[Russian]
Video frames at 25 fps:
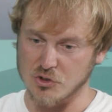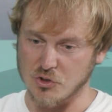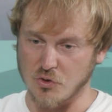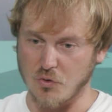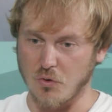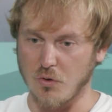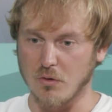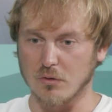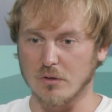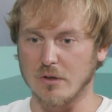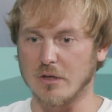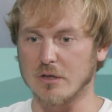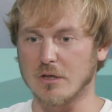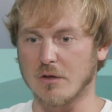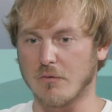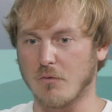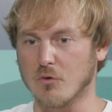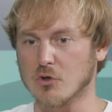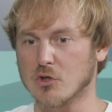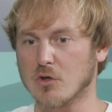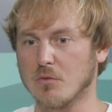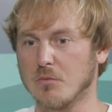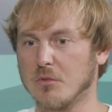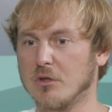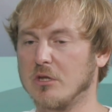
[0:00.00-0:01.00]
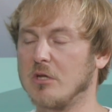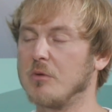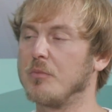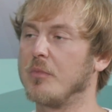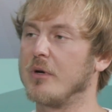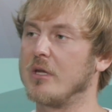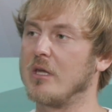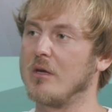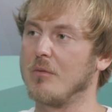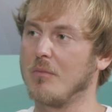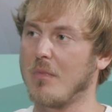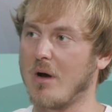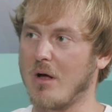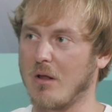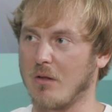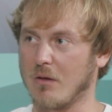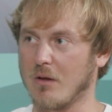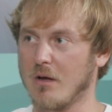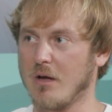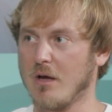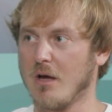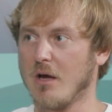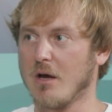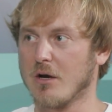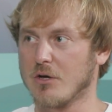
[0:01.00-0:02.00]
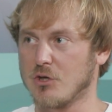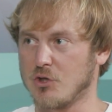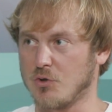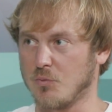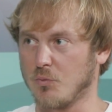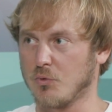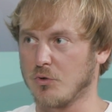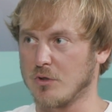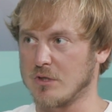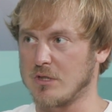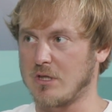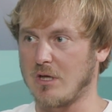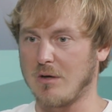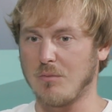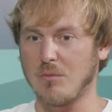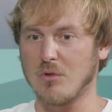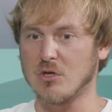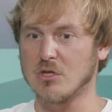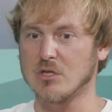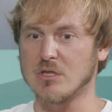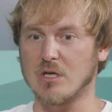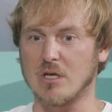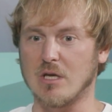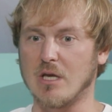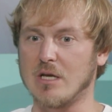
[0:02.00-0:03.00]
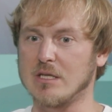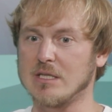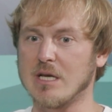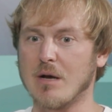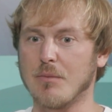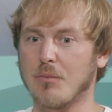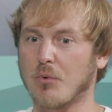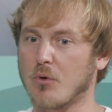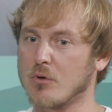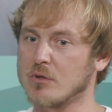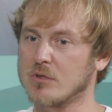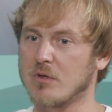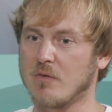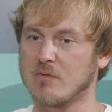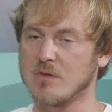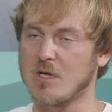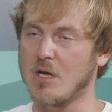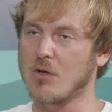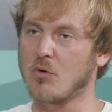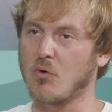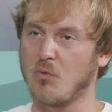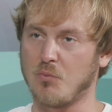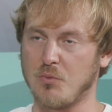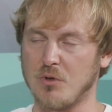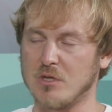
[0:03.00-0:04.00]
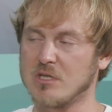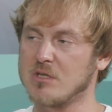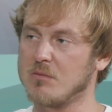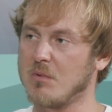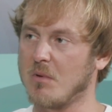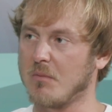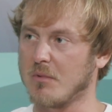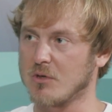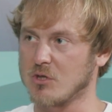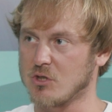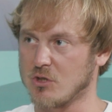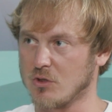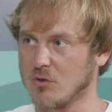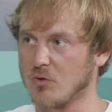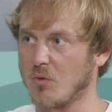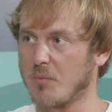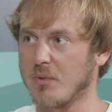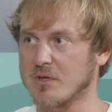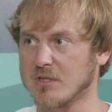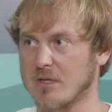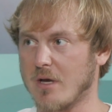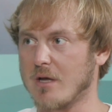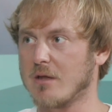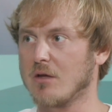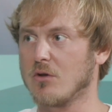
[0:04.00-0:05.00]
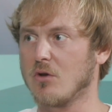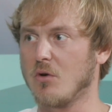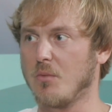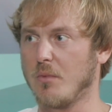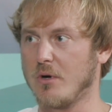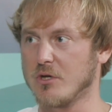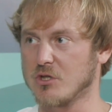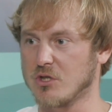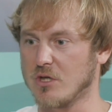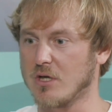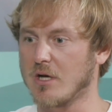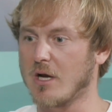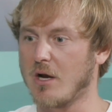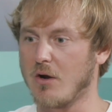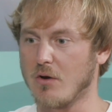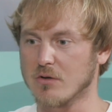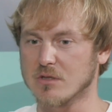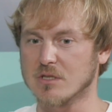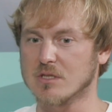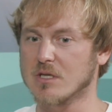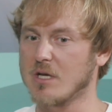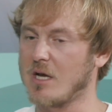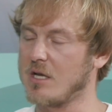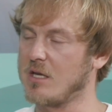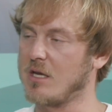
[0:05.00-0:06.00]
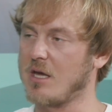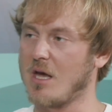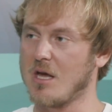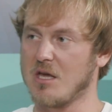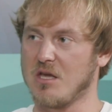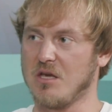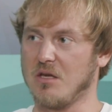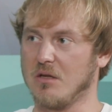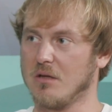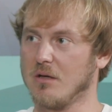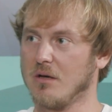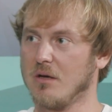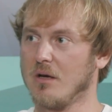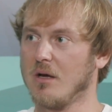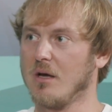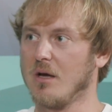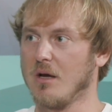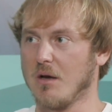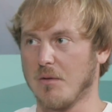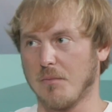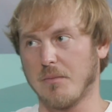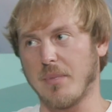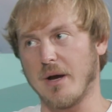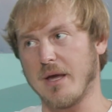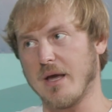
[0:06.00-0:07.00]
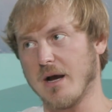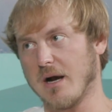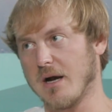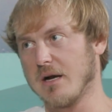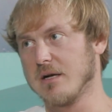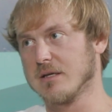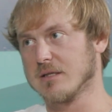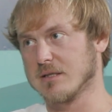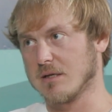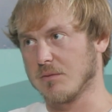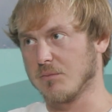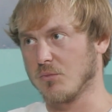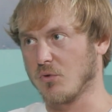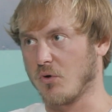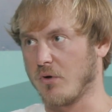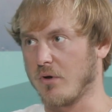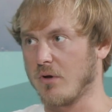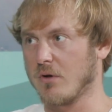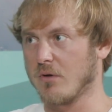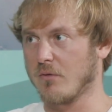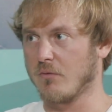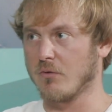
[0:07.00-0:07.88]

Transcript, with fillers: э, школ для того, чтобы ты понимал, к чему ты стремишься. Нельзя просто взять, купить себе машину, поставить на нее большие колеса и сказать «я гид, поехали со мной».